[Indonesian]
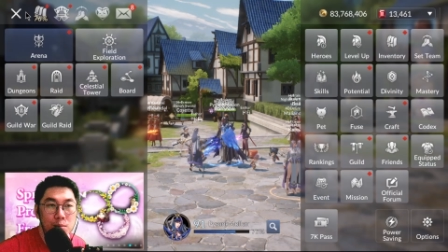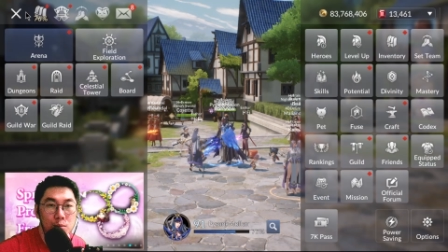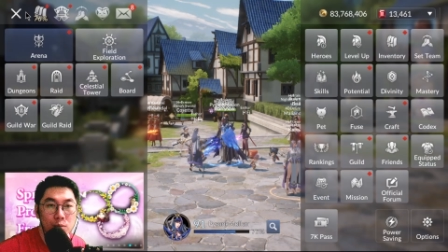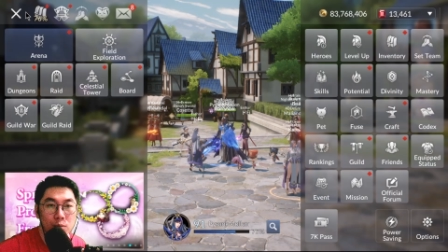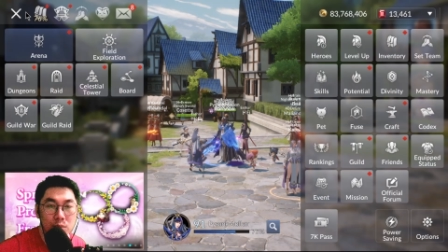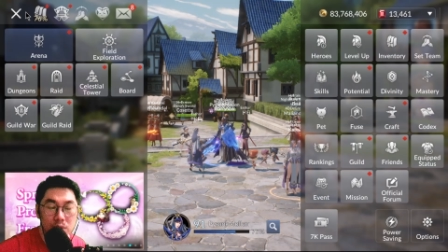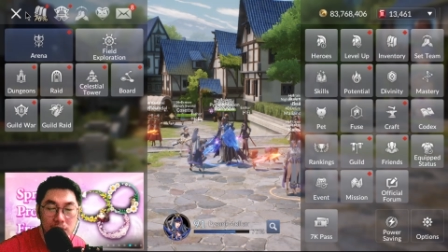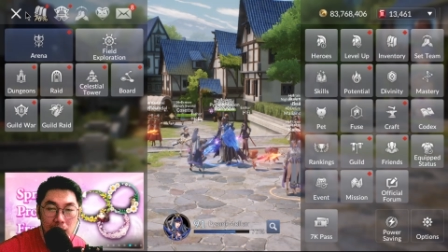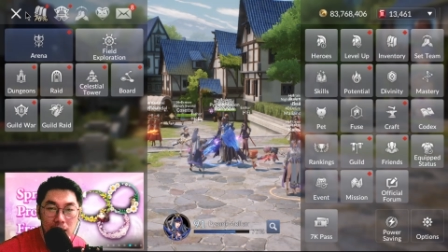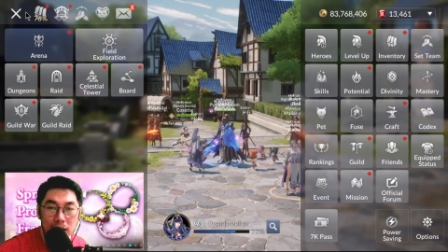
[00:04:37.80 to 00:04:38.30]

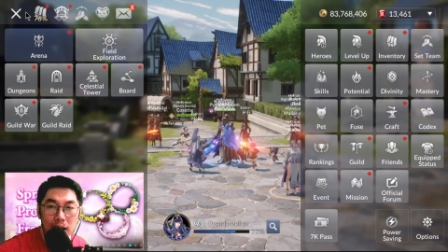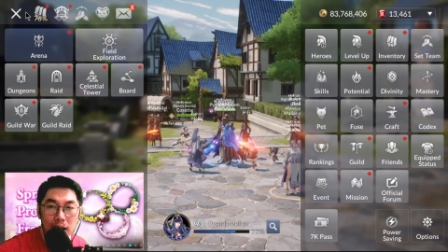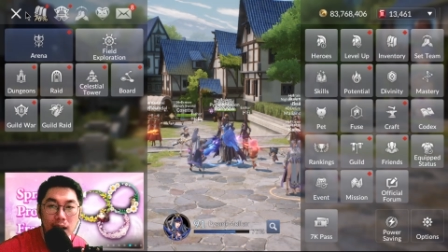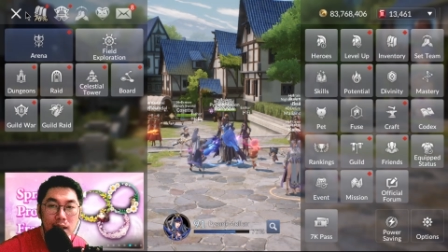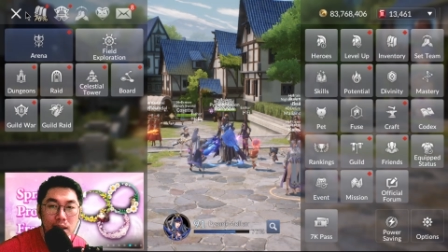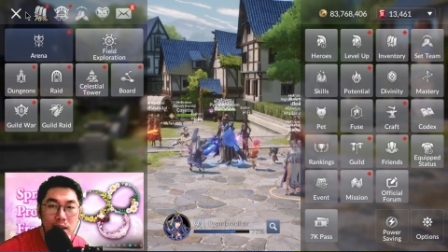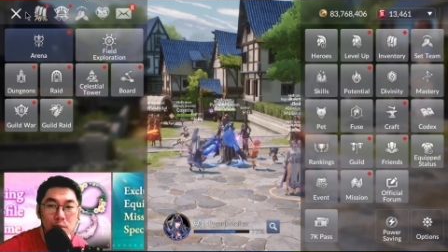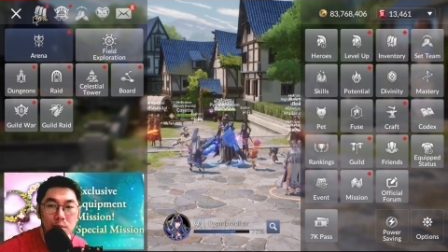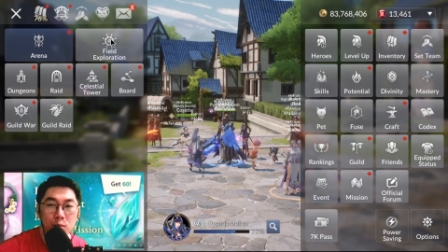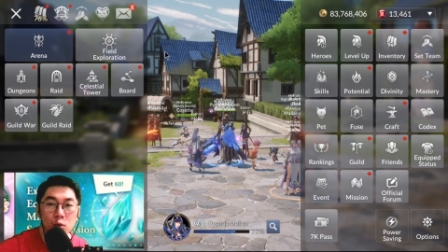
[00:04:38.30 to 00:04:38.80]
sekali
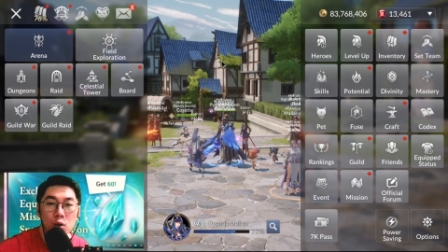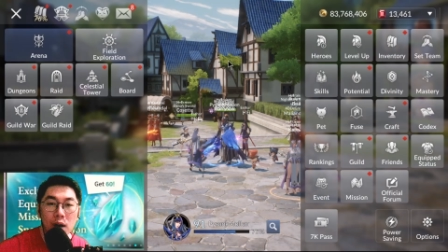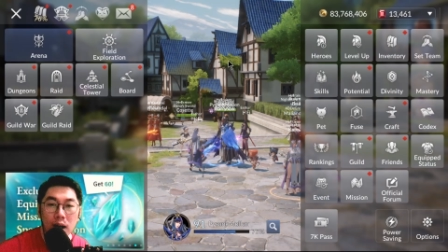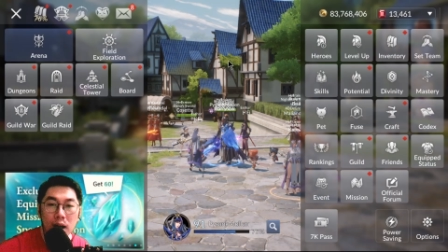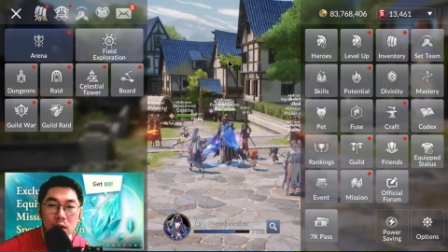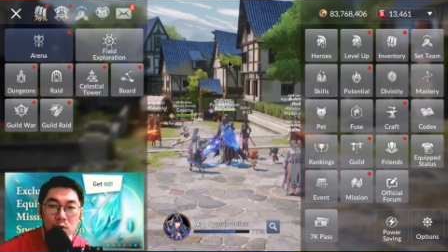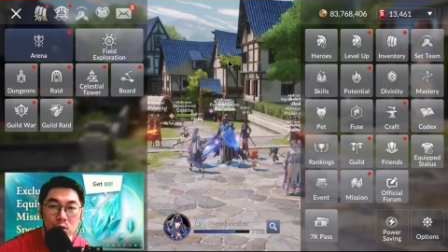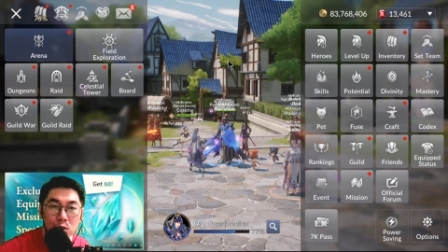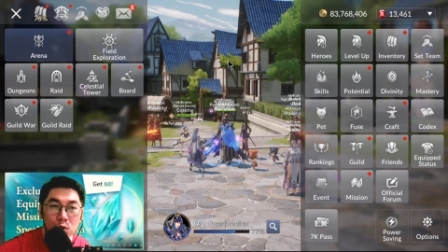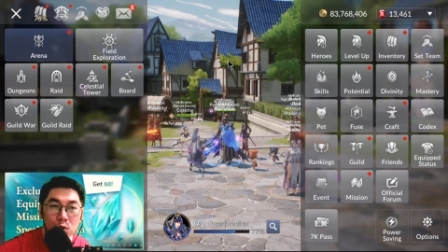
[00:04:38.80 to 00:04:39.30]
lagi
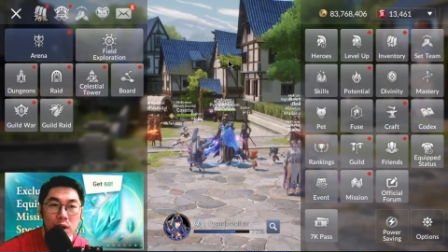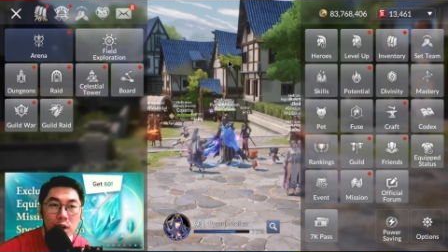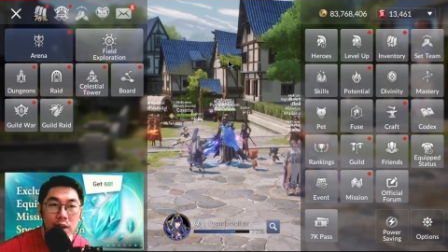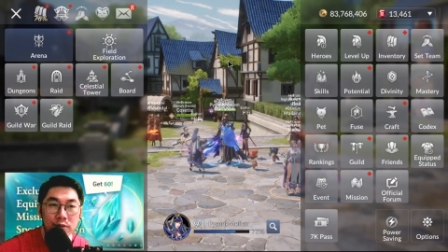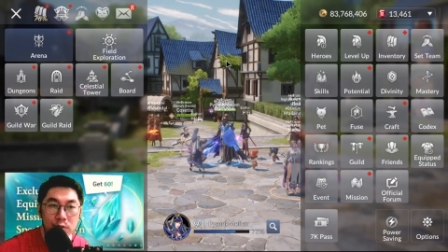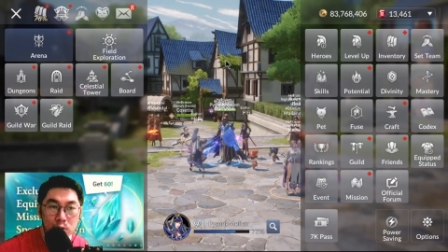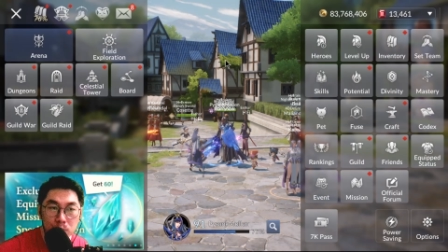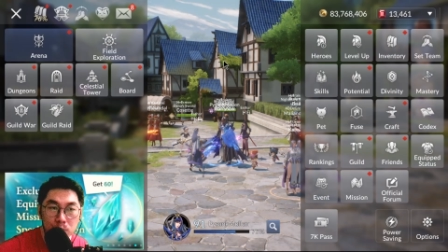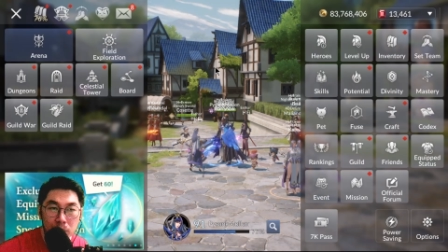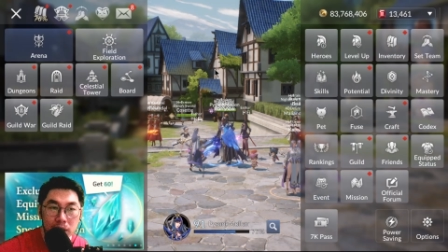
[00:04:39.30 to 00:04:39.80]
bukan untuk
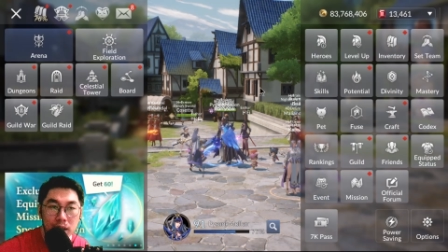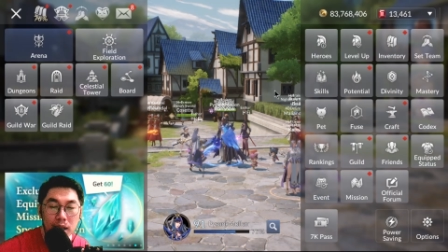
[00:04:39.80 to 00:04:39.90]
F2P